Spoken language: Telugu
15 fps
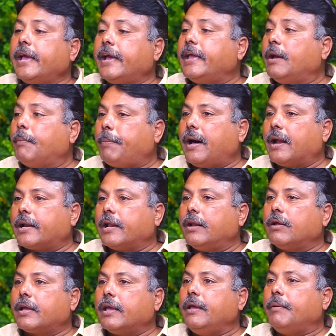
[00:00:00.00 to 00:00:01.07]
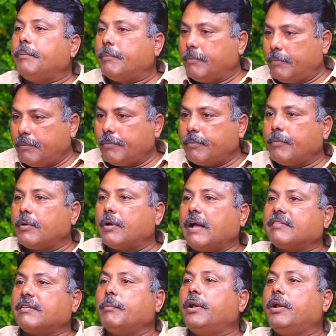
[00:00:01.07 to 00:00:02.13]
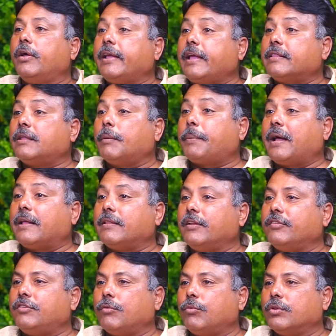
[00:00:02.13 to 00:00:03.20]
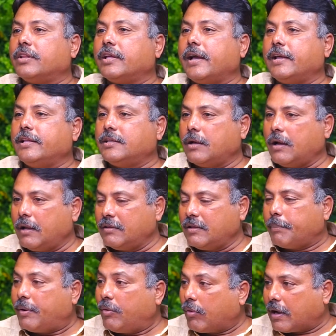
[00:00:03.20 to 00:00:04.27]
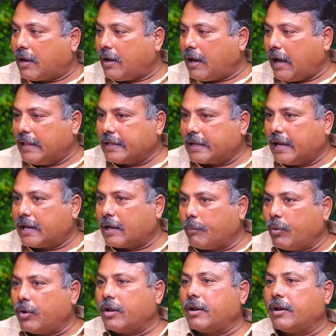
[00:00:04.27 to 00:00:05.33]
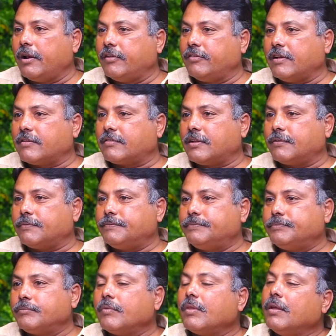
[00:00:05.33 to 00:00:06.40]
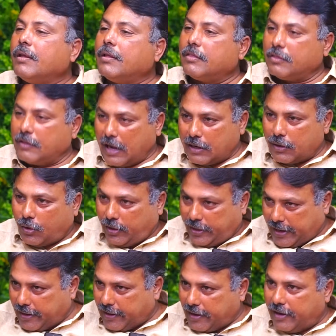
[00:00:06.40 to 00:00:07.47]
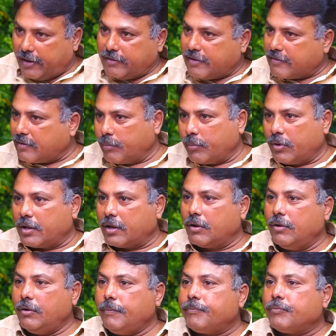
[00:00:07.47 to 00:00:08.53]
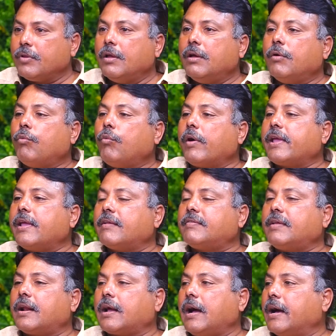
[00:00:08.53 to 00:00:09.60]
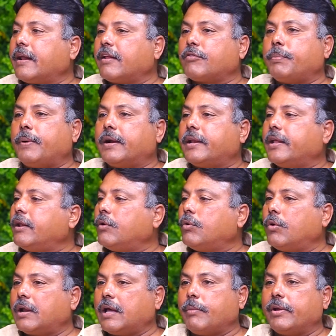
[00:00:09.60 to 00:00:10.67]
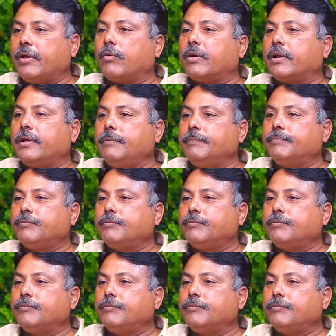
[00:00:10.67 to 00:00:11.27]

ఏ ఏ పార్టీలకి అసెంబ్లీలో ఎంత ప్రాతినిధ్యం ఉంది అని అని చెప్పని ఒక అధికారిక బులెటిన్ రిలీజ్ చేస్తారు దాంట్లో నిన్న రిలీజ్ చేసిన బులెటిన్లో వైఎస్ఆర్ కాంగ్రెస్ పార్టీ నూట యాభై ఒకటి